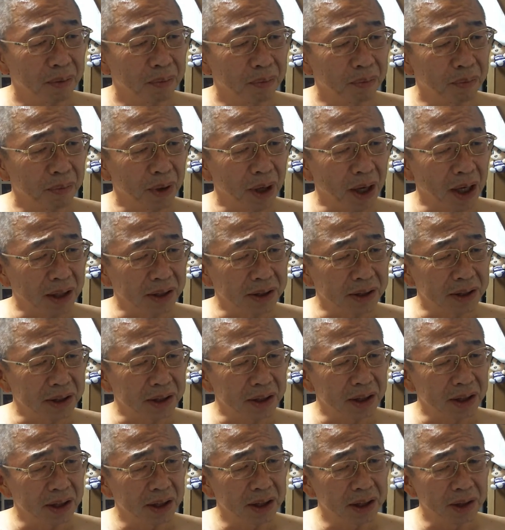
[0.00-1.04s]

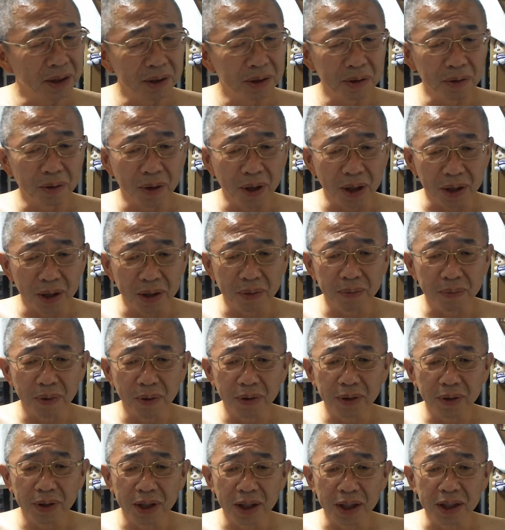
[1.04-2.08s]
昔他の
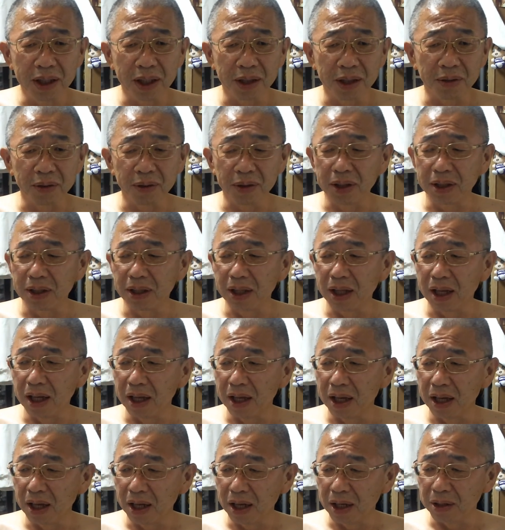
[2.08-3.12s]
病院で行った時
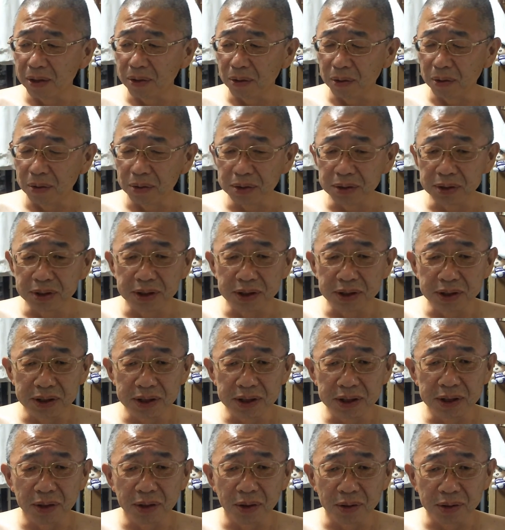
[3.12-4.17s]
ねあのじ
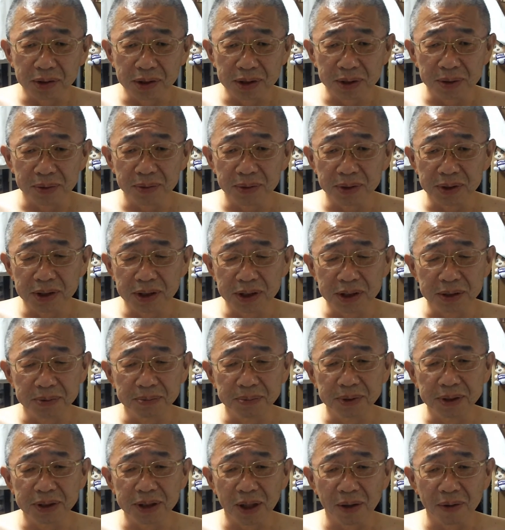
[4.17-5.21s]
じいのしし
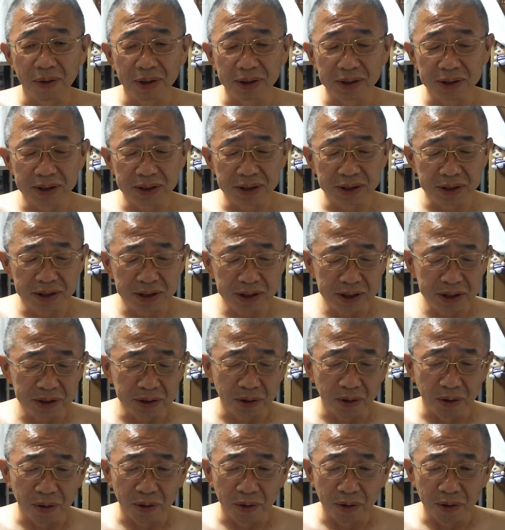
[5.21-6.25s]
み茶はじじい
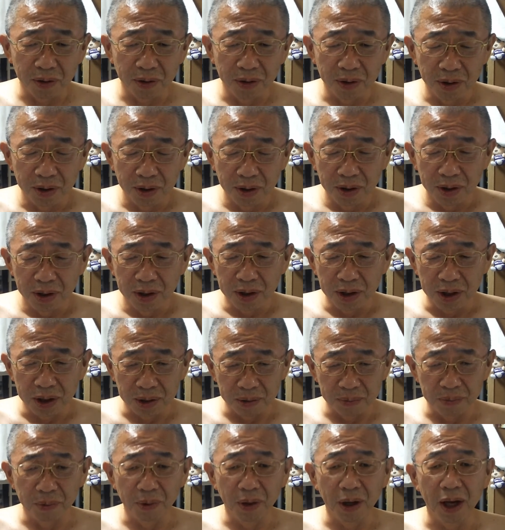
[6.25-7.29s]
の
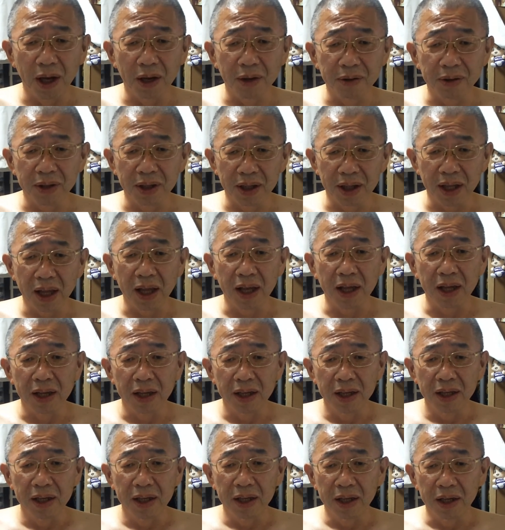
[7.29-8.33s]
イボや言うてね
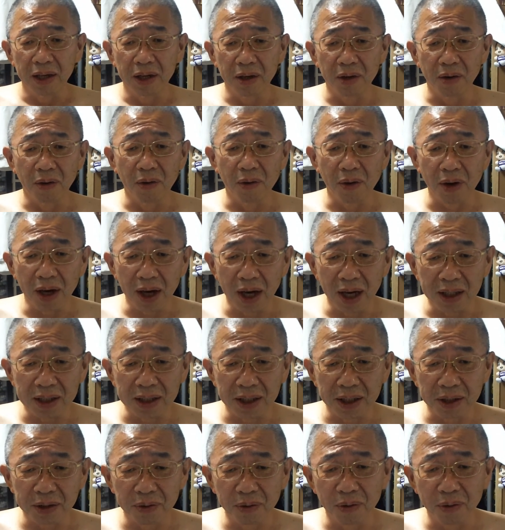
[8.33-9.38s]

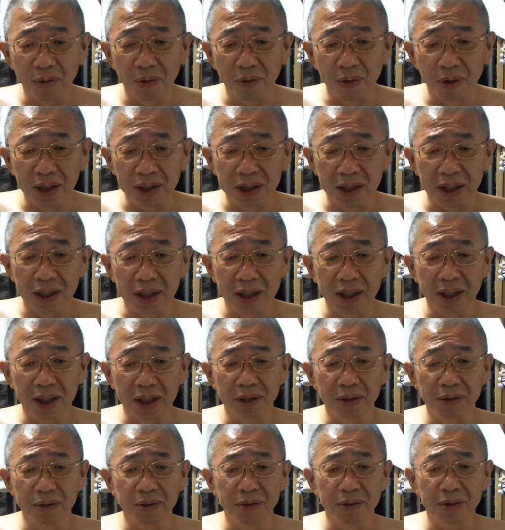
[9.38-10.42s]
肌の老化でで
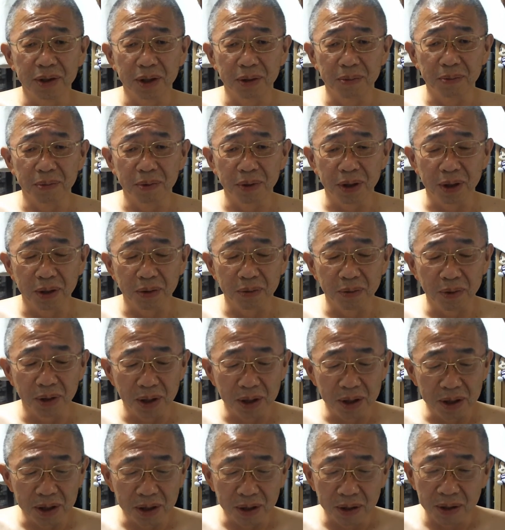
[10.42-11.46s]
きるイボって言わ
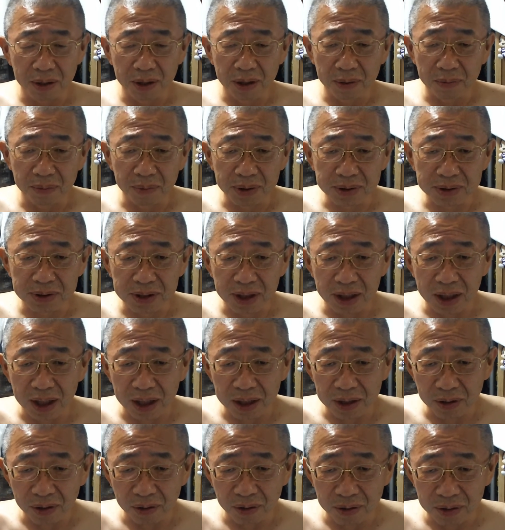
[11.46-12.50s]
れてますねん
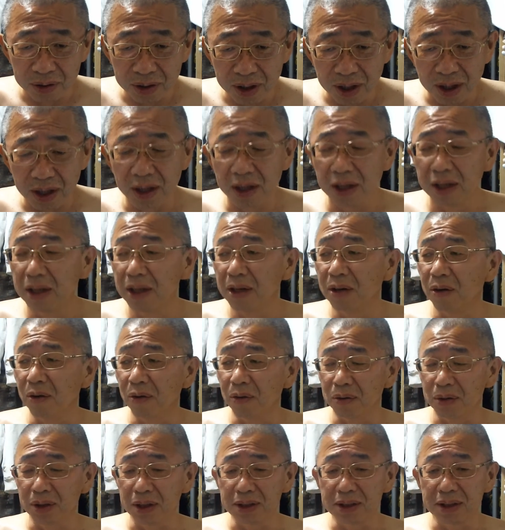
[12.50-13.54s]
けど言うて
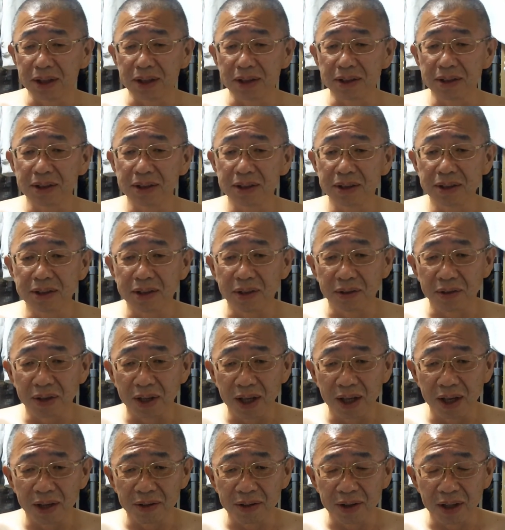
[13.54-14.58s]
同じですよ
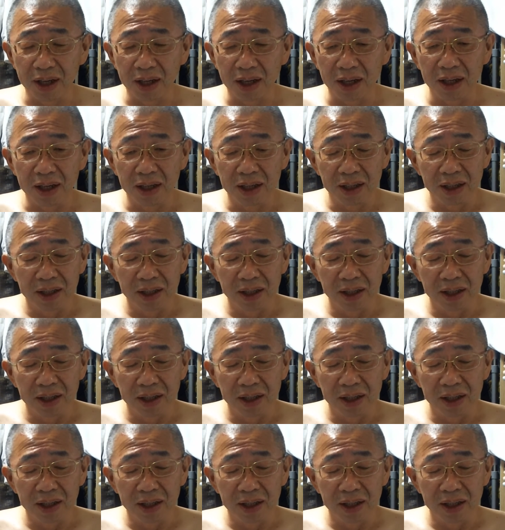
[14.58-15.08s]
ね言うたら